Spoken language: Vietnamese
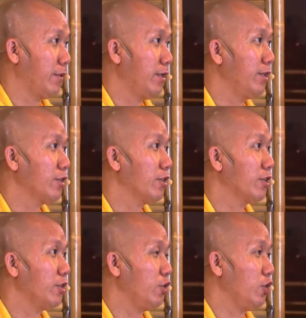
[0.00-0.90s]
cho nên nó có cái
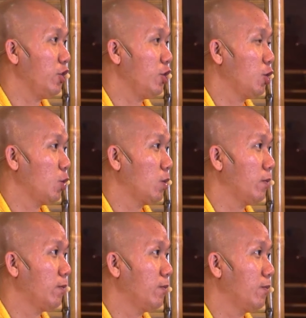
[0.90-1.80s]
tưởng
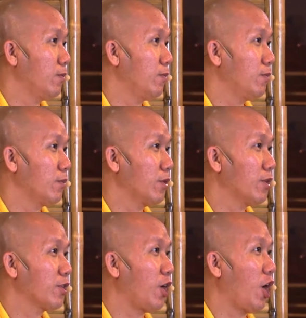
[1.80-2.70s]

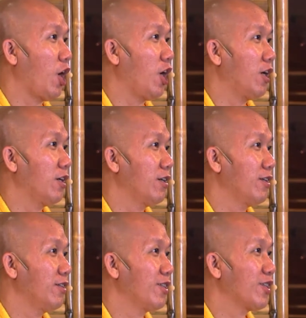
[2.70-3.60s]
có thọ
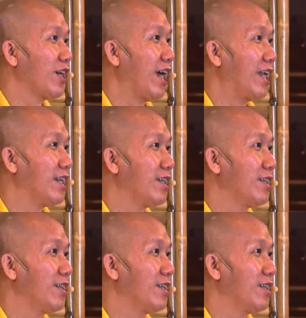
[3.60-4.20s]
nó có hành